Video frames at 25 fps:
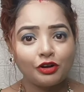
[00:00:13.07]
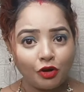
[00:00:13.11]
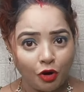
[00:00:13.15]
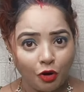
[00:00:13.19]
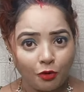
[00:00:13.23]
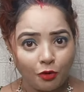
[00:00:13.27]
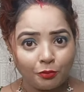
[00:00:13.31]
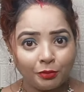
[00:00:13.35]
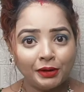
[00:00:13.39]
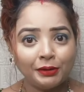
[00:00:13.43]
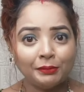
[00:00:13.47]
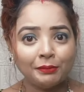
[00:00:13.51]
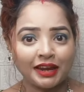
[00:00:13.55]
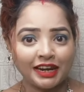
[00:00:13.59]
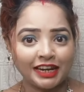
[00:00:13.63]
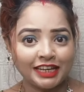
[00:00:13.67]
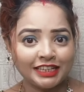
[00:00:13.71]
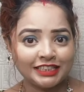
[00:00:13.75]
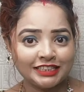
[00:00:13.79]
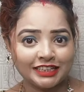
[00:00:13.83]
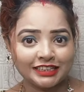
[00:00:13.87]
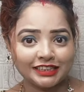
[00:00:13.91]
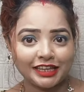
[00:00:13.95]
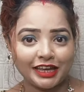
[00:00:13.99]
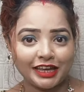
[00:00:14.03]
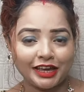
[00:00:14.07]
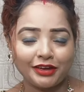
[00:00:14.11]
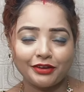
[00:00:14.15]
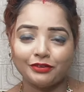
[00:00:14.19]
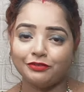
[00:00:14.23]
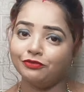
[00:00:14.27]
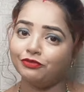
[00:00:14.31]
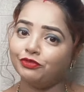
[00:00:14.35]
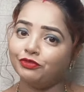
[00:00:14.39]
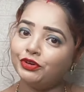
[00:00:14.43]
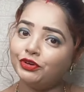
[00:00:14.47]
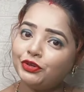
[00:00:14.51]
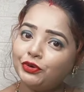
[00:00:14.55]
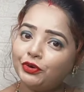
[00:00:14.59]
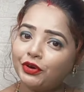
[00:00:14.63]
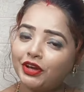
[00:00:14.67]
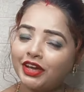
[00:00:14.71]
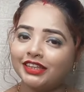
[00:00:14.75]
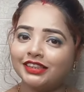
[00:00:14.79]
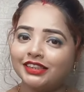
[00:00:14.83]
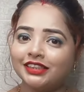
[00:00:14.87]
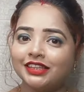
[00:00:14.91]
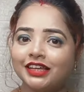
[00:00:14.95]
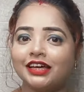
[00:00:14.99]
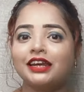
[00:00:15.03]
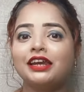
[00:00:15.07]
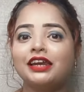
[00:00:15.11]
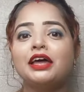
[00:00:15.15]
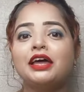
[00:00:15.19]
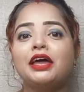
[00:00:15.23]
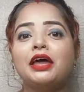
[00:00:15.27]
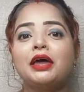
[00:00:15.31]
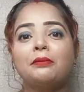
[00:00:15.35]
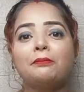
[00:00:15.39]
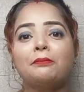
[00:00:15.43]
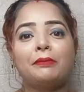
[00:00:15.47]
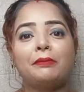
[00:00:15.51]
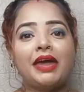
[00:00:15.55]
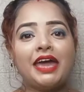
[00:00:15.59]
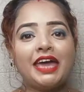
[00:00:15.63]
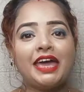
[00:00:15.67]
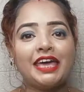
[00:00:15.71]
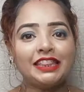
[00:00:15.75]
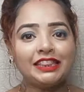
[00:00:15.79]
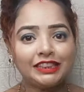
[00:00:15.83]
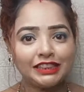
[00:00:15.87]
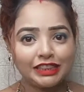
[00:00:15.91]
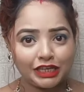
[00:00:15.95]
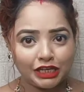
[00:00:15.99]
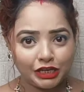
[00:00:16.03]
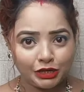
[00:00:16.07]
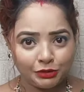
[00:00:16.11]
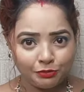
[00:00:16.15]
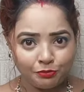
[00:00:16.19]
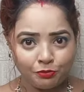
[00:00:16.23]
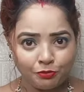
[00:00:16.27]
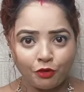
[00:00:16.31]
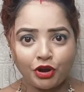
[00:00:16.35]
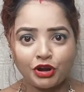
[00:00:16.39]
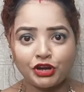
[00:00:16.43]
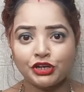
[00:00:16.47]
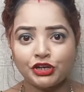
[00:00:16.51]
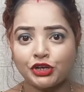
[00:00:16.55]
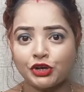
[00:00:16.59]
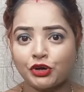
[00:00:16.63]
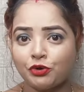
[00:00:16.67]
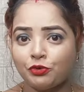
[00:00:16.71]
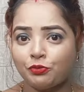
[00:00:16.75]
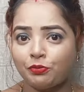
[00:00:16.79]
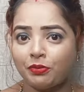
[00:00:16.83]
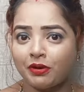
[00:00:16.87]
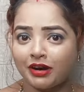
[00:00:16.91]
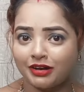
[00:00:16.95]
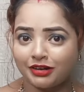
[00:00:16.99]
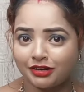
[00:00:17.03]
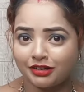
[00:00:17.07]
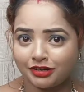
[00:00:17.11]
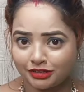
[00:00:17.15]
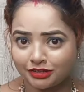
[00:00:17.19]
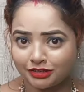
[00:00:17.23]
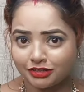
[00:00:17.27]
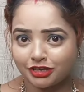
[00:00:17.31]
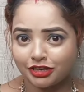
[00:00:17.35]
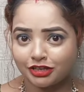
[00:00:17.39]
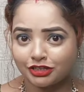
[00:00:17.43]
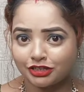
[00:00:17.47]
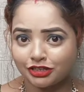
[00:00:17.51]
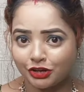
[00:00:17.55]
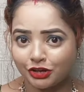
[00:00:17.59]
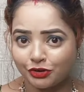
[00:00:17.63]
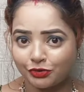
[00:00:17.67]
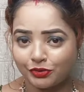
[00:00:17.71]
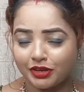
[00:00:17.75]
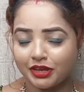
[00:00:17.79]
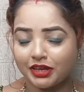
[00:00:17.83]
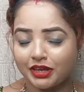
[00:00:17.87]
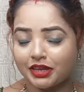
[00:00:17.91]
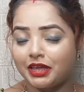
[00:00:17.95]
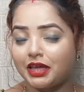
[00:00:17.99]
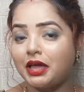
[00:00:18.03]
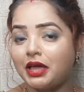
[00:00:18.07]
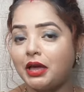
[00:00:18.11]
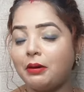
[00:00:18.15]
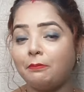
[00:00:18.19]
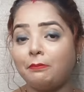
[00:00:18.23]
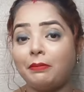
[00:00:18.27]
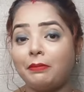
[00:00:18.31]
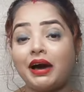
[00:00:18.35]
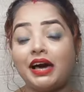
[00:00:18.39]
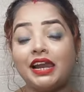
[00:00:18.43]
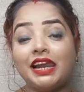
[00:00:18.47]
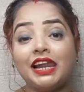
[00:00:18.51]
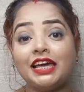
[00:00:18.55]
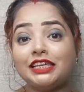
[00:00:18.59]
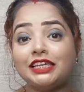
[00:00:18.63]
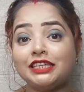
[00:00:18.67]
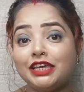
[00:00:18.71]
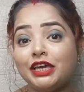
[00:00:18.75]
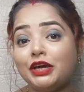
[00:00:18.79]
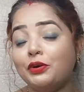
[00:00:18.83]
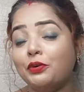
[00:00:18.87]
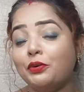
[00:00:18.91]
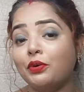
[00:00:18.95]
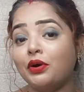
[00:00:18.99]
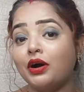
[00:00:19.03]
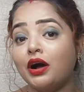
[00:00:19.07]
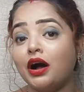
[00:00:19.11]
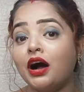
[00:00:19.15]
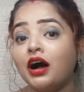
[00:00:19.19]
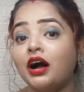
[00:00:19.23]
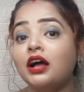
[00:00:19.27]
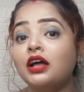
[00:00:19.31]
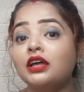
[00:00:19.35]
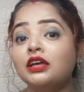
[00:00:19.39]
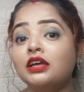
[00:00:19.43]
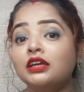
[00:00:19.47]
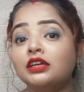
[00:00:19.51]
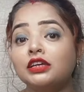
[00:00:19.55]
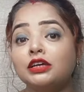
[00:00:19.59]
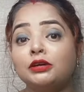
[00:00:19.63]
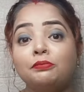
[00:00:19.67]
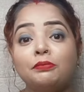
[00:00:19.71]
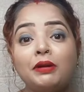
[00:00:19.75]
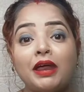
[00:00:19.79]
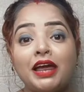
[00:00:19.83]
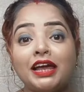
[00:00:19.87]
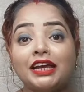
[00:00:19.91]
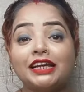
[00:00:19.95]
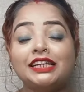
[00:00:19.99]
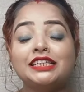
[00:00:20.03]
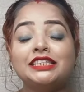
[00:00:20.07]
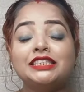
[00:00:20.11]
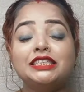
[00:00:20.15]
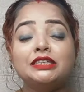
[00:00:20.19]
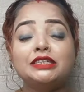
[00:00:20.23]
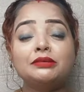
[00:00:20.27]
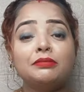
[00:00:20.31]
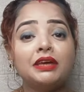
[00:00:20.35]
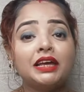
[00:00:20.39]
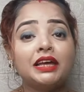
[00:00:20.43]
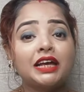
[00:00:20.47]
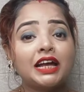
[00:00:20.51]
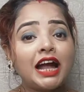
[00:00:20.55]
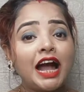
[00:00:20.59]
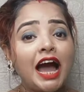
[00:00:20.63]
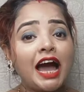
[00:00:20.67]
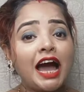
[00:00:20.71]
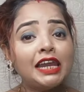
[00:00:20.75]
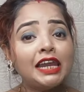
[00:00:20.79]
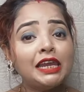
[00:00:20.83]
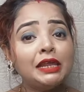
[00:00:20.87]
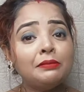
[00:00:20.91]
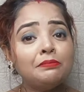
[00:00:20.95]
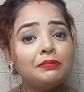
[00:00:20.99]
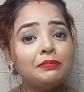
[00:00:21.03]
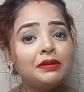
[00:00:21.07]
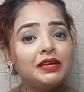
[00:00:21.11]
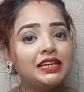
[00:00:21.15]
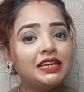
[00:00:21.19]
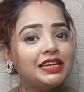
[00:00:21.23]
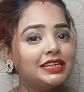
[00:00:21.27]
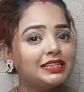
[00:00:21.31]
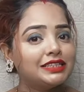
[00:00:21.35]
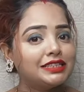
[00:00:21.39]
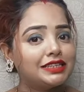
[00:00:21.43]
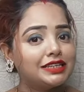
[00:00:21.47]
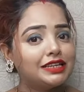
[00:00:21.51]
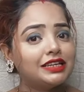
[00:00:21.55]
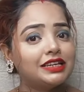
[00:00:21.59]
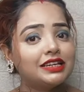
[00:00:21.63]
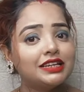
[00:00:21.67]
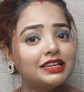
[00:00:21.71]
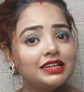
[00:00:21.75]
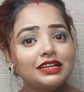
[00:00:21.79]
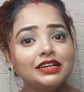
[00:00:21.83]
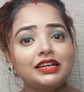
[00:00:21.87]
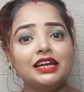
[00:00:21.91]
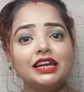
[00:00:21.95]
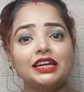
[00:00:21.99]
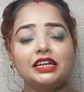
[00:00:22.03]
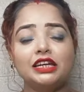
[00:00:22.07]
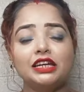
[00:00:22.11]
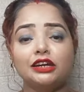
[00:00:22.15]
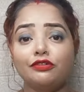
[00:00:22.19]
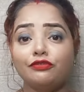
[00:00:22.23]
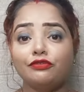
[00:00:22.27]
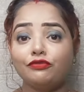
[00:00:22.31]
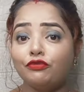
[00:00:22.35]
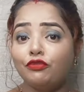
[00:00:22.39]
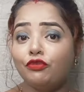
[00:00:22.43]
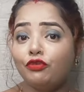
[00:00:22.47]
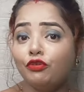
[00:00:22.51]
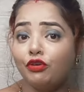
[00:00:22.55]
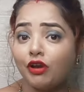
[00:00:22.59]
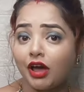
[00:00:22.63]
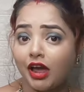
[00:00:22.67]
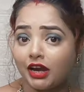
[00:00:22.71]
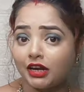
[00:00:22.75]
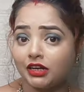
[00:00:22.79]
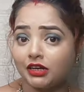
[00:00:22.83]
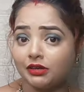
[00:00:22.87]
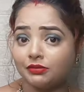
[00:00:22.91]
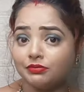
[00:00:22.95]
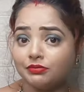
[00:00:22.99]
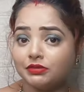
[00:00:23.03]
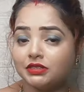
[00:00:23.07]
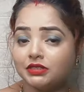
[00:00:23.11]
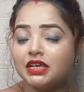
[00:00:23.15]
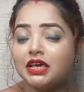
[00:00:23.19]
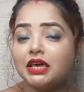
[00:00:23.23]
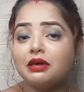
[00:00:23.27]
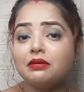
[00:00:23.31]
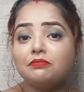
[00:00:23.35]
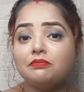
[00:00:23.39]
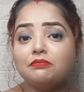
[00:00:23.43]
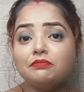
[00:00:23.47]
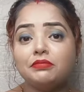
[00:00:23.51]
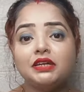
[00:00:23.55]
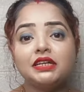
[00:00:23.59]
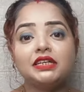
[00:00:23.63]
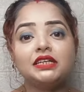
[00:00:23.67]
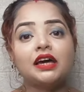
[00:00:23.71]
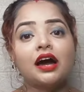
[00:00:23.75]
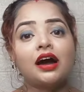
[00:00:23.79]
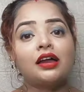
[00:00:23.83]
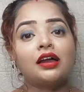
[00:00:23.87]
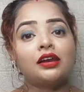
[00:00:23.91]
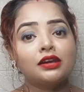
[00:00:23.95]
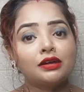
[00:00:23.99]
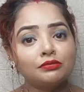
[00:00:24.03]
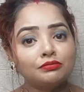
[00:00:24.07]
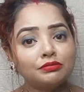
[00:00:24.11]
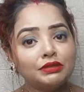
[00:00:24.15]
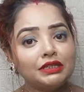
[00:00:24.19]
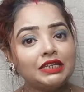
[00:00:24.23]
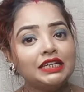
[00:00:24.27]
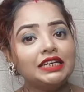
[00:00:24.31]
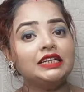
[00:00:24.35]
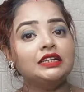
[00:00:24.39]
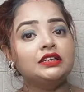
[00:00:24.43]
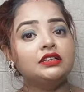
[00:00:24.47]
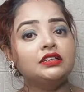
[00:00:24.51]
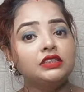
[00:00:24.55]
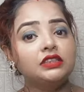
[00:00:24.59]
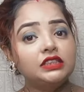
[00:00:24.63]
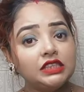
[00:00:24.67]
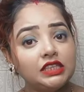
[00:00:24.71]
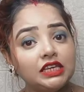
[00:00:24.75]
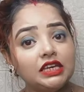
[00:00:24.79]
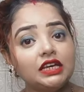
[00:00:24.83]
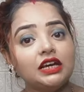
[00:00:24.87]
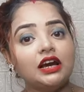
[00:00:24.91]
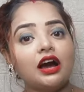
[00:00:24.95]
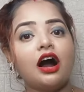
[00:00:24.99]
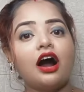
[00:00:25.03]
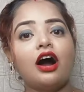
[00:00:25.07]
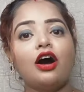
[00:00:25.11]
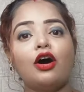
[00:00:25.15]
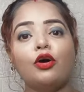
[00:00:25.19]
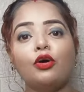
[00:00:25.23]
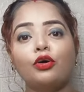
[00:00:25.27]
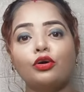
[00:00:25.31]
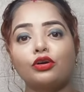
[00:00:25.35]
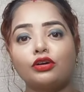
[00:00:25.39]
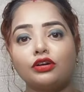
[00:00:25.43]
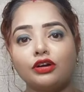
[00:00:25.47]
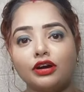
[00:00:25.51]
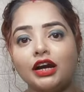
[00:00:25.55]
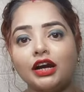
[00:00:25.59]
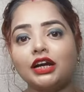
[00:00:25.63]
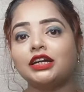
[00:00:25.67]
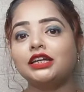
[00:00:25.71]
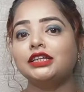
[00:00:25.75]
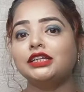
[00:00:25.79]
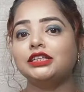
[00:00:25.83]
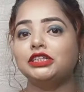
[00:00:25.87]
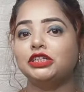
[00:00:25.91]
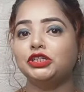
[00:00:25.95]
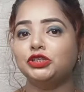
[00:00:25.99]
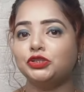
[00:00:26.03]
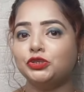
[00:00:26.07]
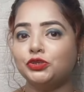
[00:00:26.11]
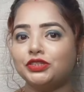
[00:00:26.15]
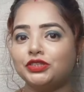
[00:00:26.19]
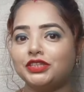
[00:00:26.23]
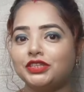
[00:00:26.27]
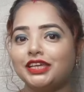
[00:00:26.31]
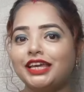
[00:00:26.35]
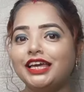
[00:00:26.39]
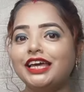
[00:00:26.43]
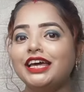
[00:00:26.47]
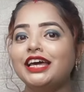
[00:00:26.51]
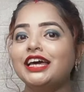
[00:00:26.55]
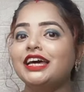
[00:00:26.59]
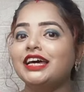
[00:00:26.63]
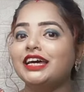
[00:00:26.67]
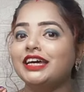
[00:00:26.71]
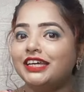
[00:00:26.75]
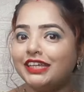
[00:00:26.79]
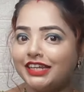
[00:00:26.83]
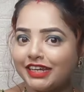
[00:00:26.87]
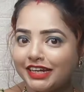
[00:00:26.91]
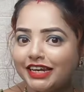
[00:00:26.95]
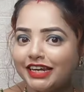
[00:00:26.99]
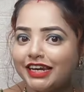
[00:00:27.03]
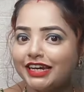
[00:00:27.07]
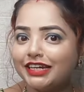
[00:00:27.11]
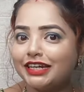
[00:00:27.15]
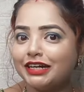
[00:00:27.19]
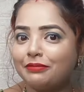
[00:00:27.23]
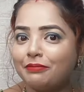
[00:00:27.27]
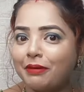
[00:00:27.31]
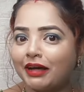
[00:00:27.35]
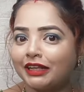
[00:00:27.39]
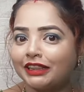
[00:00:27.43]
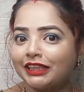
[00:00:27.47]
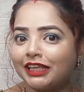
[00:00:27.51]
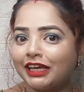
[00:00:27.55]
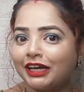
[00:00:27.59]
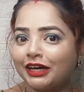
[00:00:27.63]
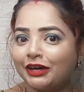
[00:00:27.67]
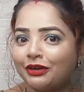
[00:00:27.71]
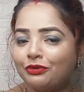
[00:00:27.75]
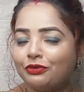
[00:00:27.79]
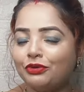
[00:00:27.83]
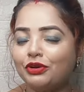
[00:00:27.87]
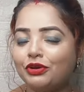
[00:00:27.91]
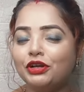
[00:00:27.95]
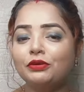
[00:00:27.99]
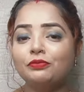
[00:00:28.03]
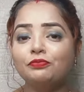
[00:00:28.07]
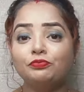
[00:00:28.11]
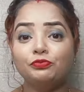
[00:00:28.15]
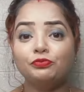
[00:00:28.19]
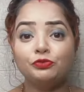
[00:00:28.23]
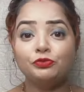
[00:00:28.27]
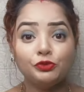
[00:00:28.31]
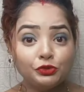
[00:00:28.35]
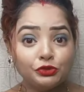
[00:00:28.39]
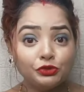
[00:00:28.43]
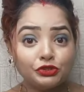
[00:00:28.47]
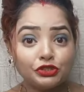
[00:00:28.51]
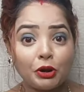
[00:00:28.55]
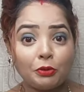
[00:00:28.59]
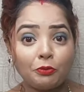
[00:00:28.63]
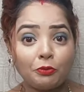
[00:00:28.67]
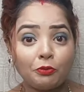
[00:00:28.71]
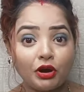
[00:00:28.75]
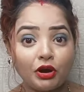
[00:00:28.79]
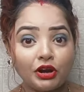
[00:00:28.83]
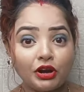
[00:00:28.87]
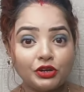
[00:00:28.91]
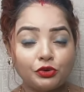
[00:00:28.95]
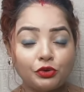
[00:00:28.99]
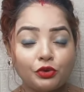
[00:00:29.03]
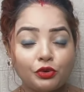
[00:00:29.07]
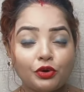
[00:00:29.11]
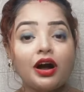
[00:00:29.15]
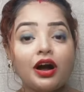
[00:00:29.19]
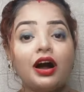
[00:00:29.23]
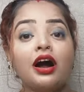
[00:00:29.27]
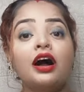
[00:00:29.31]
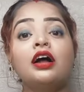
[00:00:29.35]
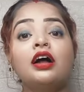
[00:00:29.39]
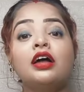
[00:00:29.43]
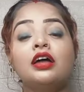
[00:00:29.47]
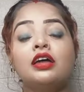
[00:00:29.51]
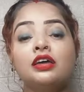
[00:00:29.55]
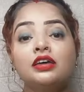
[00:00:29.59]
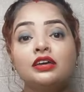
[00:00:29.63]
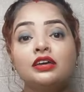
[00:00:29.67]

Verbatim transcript: कॉमन माना जाता है वीडियो के अंदर मैं तीन पॉइंट के ऊपर डिस्कस करूंगी पहला ये होगा कि प्रेगनेंसी में खाने पीने से रिलेटेड फूड आइटम्स मीठा नमकीन तीखा और खट्टी चीज़ों से रिलेटेड बातें करूँगी दूसरा पॉइंट होगा